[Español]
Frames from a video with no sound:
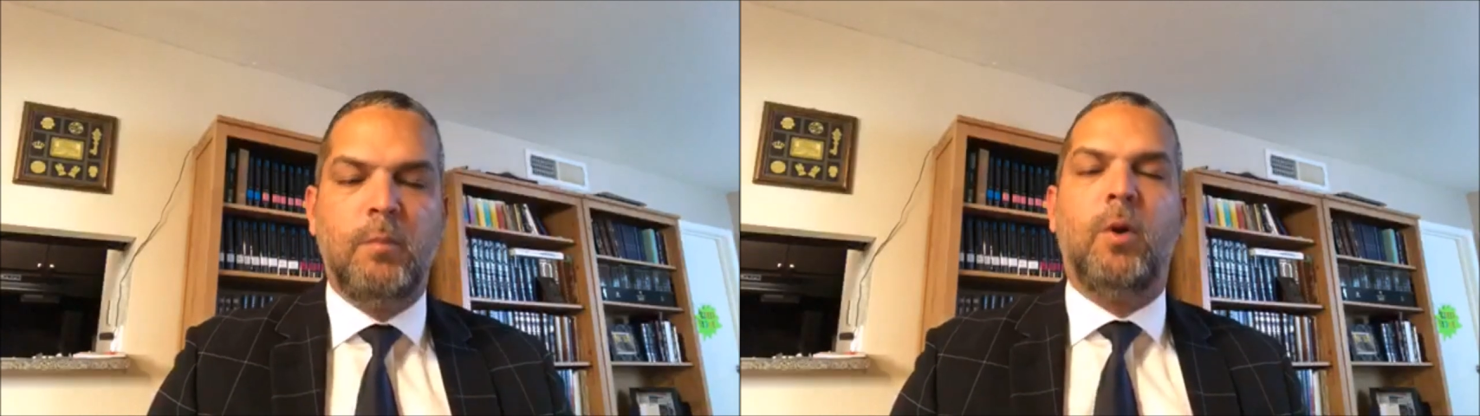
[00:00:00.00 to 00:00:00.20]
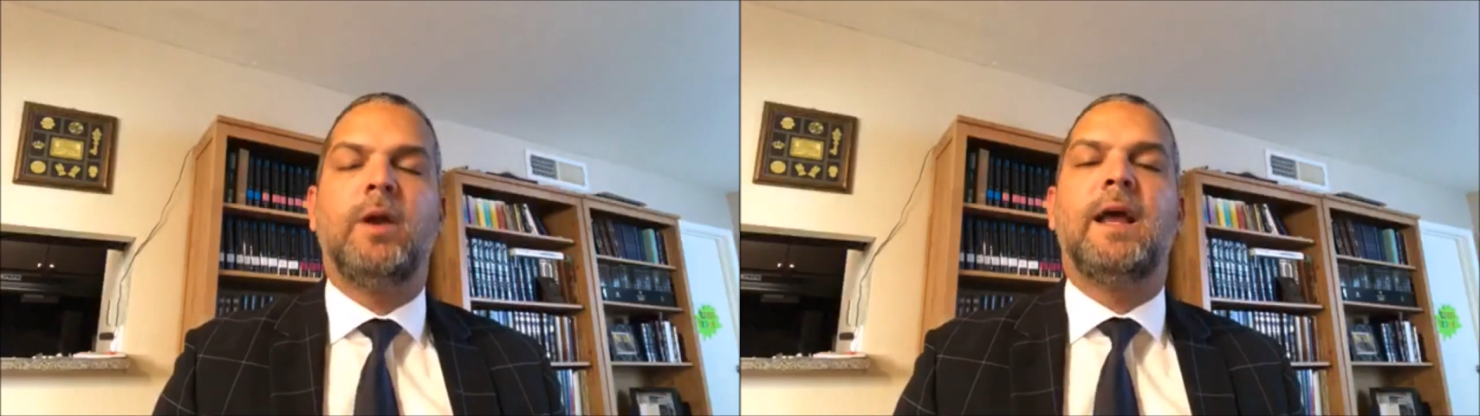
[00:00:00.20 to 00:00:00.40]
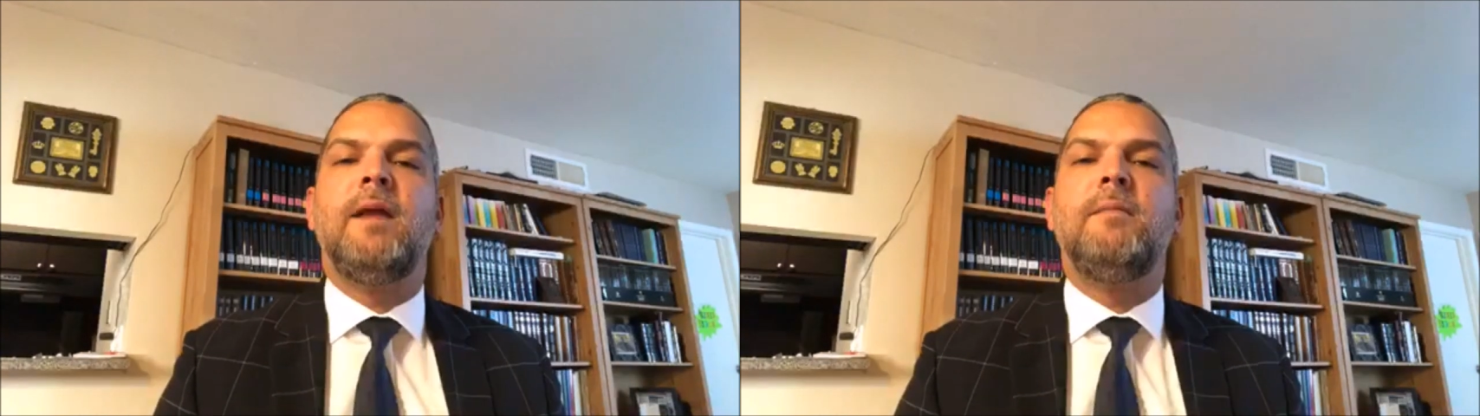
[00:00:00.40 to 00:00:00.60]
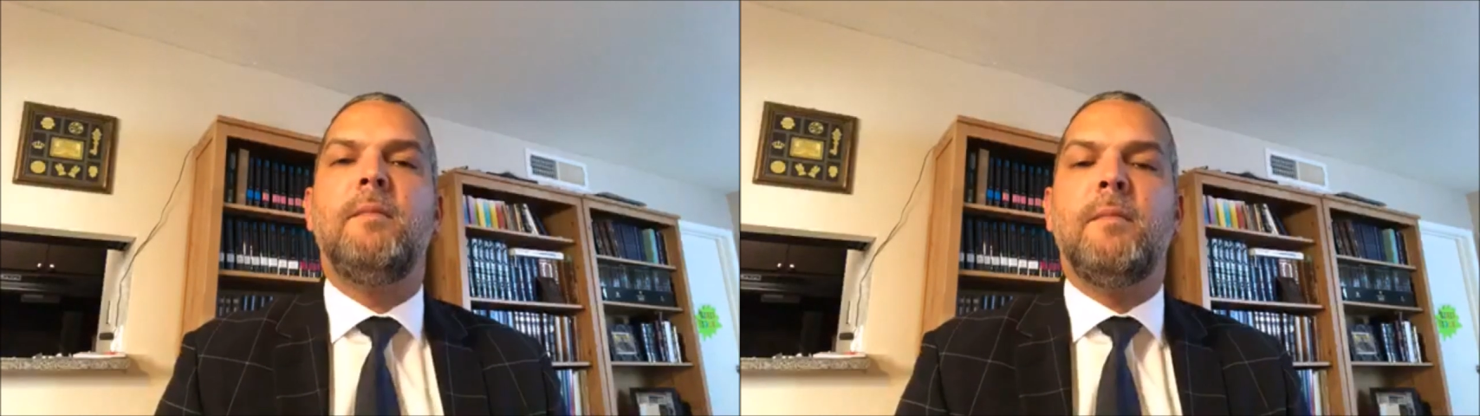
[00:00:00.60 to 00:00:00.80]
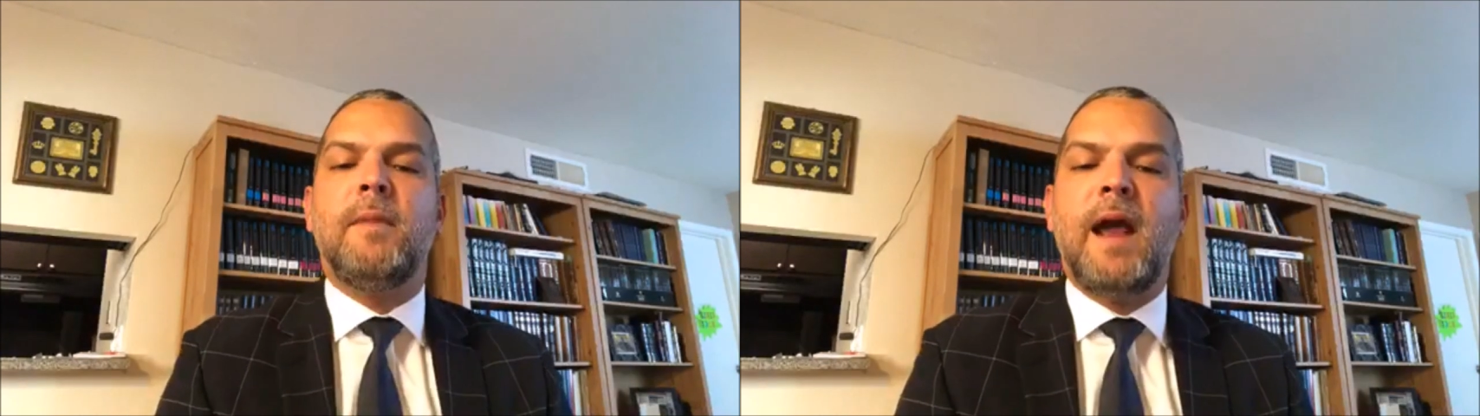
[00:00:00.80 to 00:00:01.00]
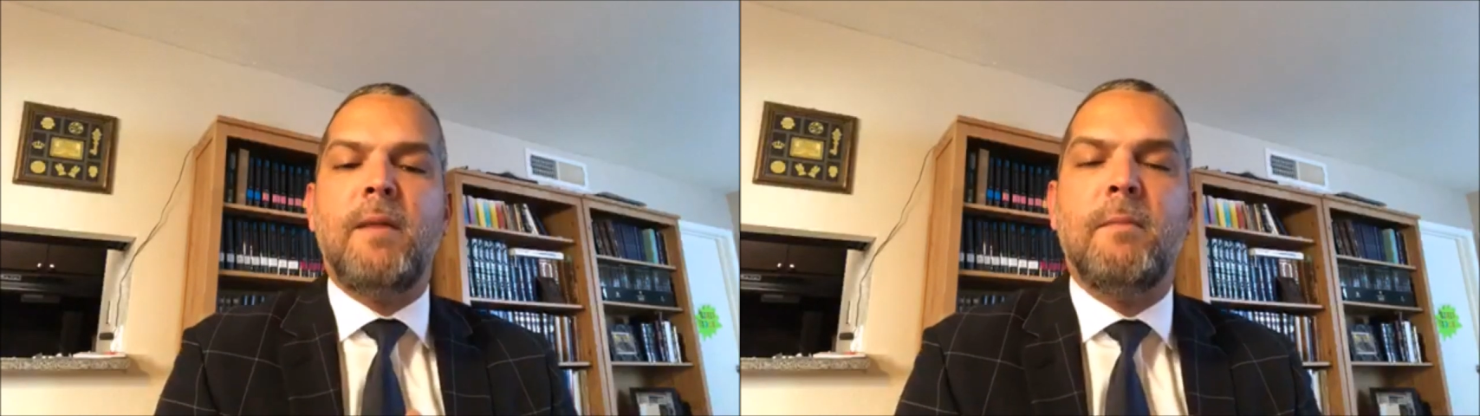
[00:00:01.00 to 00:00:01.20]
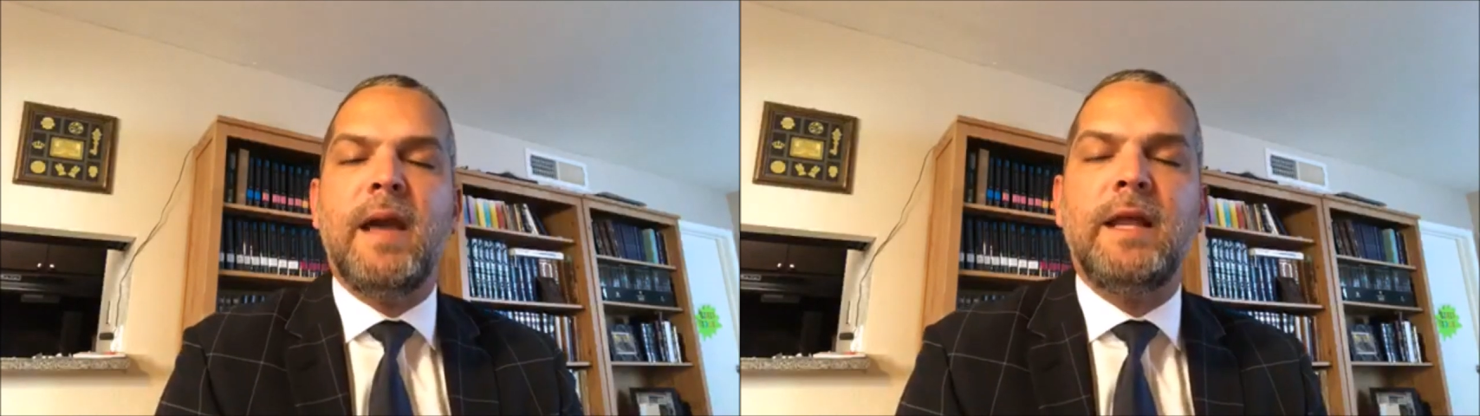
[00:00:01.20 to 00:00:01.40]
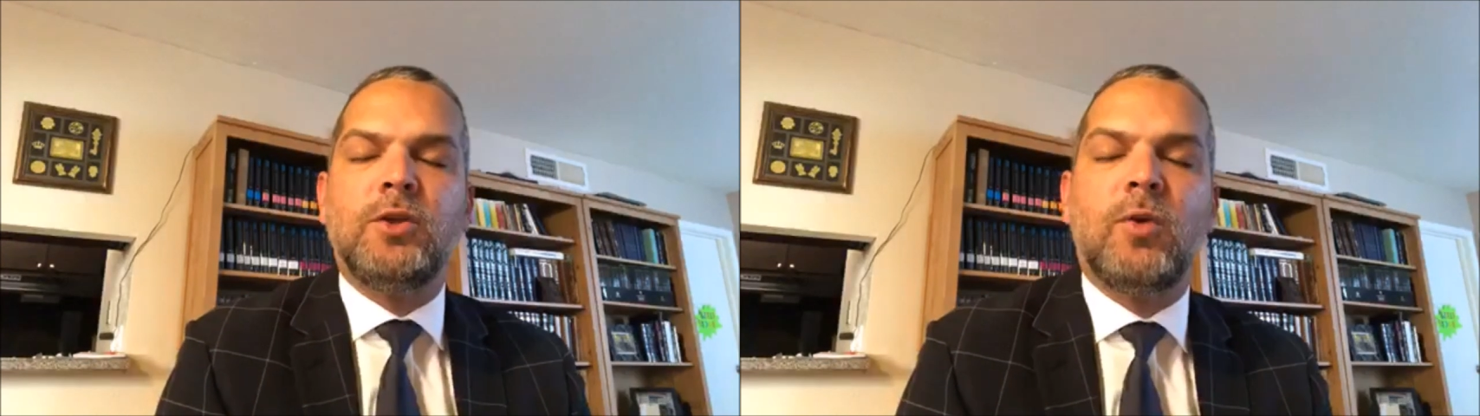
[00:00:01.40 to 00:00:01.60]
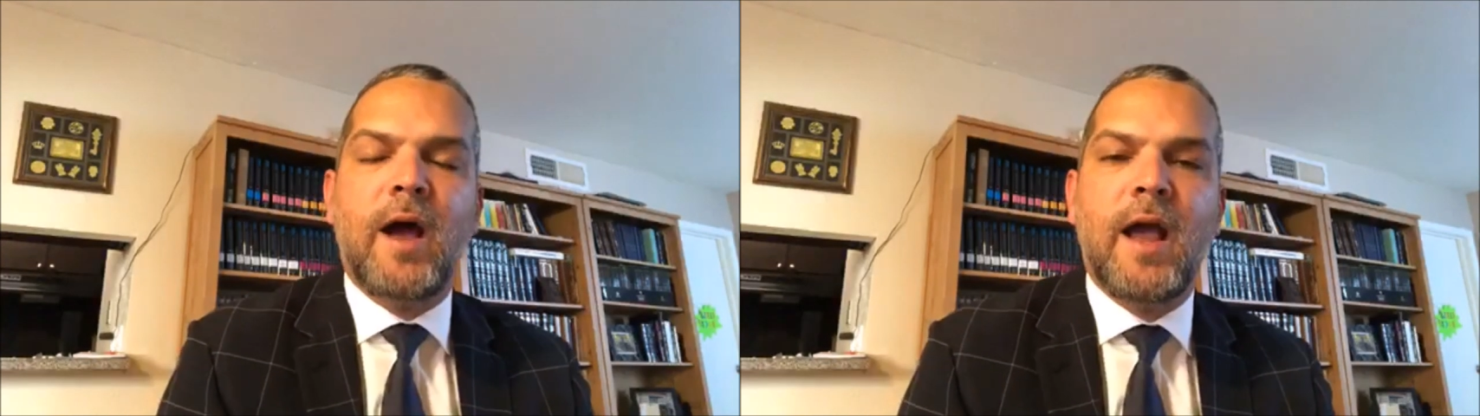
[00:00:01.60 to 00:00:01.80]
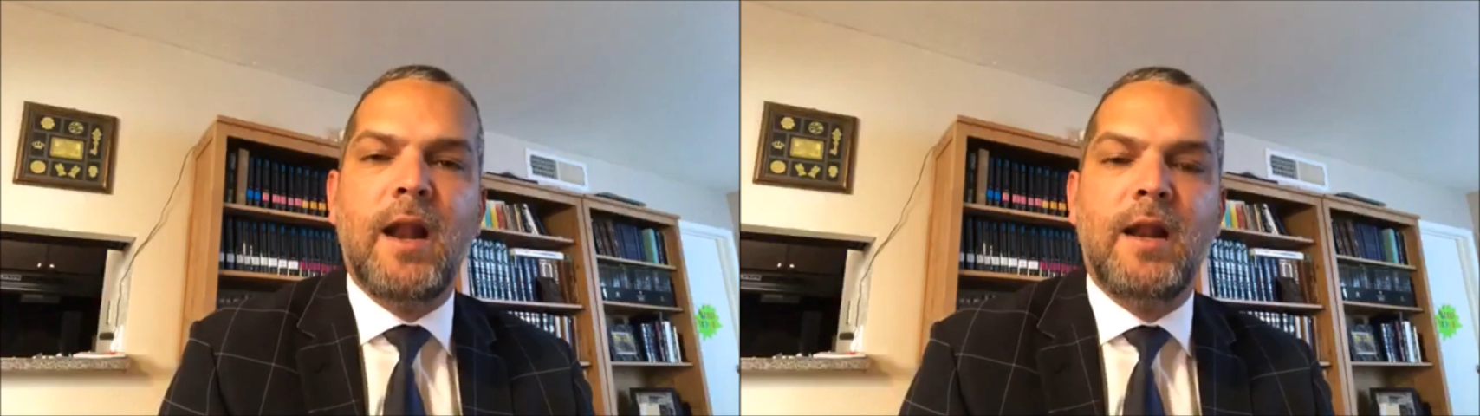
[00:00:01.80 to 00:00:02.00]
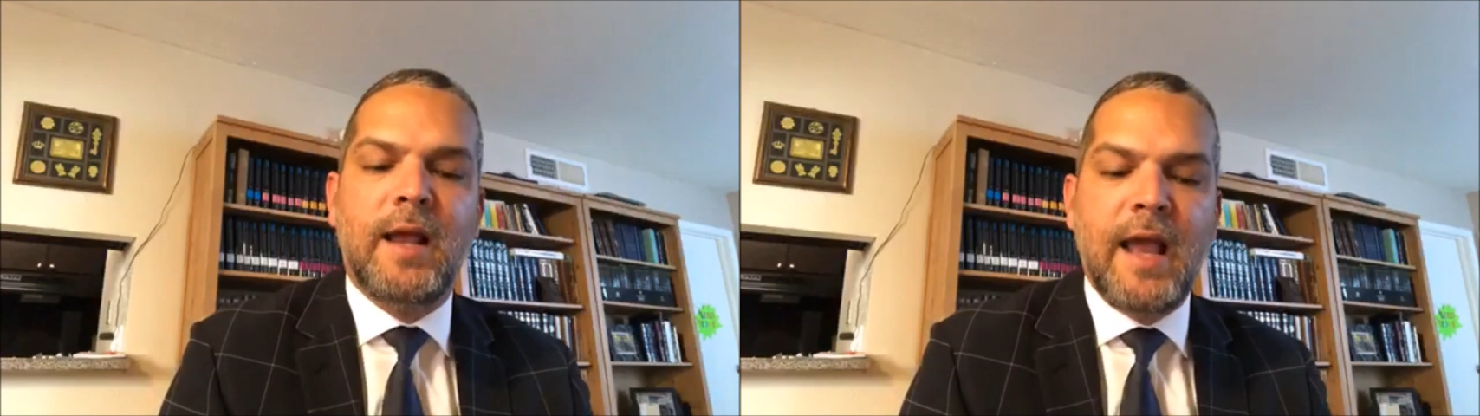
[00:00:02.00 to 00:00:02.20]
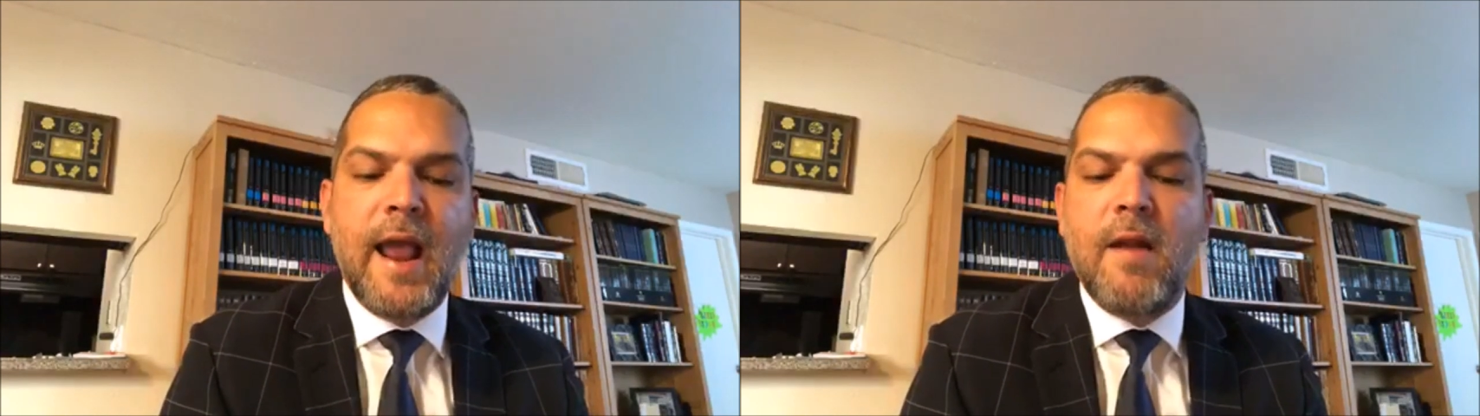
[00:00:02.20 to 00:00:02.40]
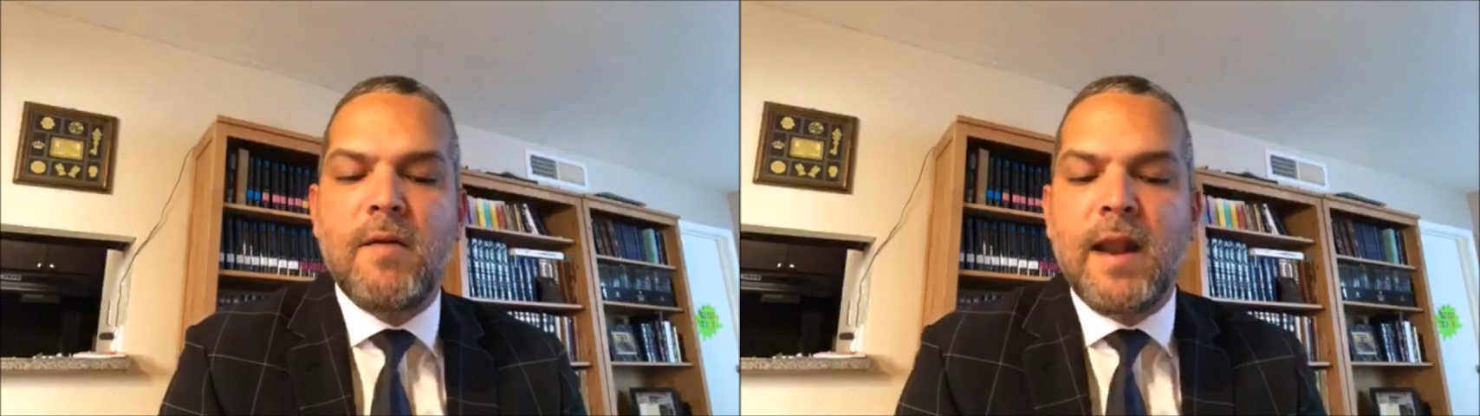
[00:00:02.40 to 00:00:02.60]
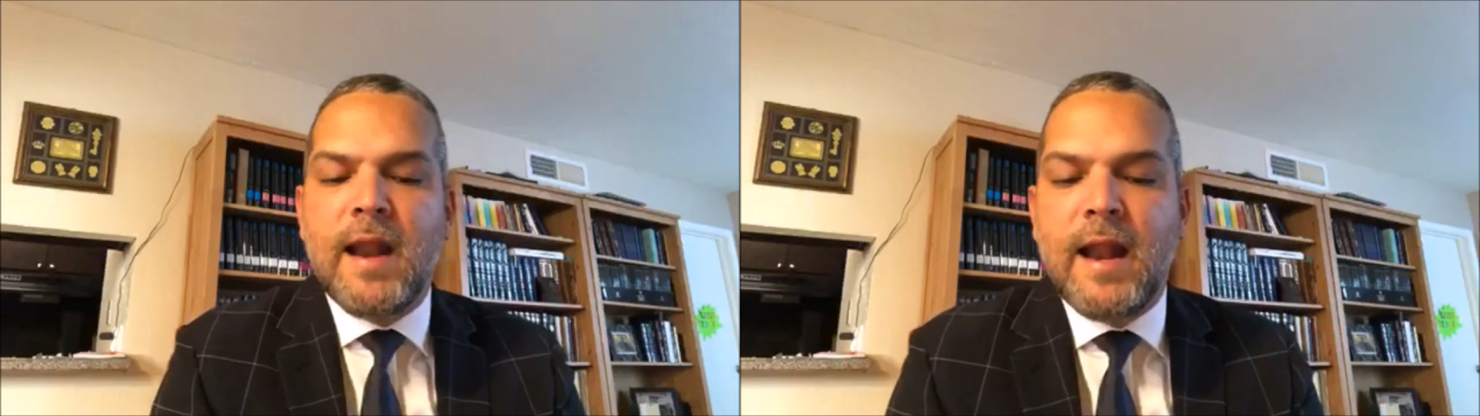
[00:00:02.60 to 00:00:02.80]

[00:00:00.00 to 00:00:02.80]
Porque el, mérito a él, el,